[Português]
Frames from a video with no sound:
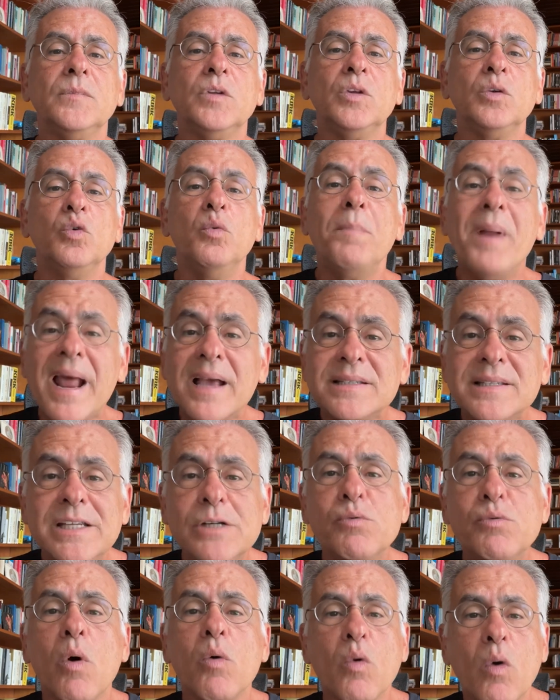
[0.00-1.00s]
O
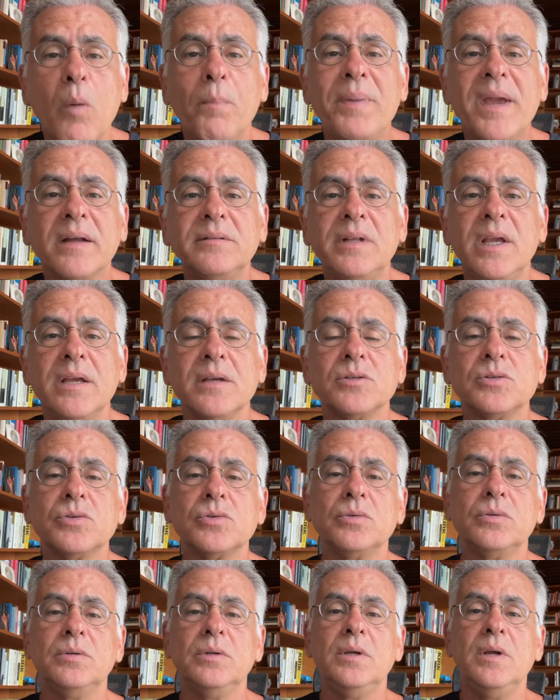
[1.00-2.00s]
Brasil ao qual
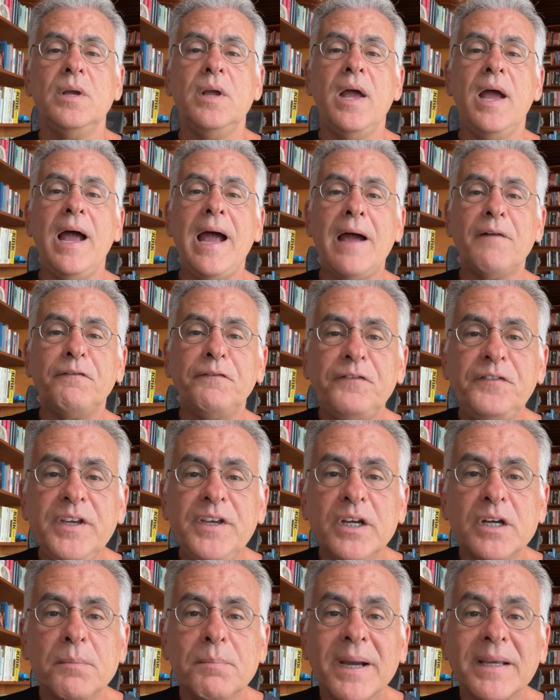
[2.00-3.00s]
pertenço
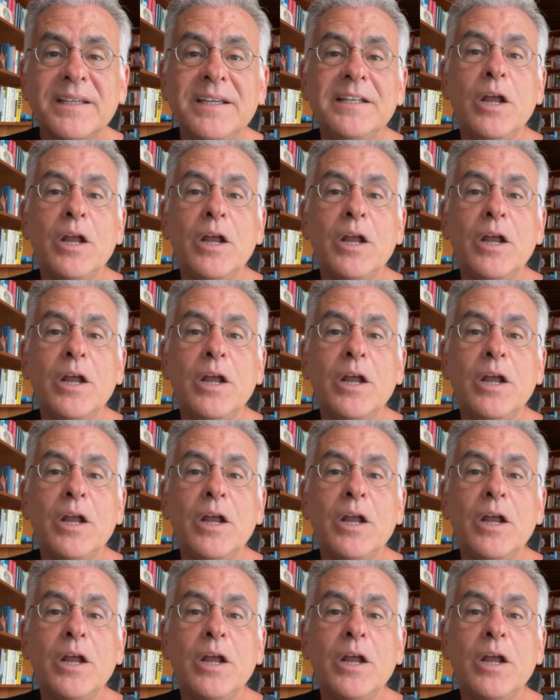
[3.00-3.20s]
afirma que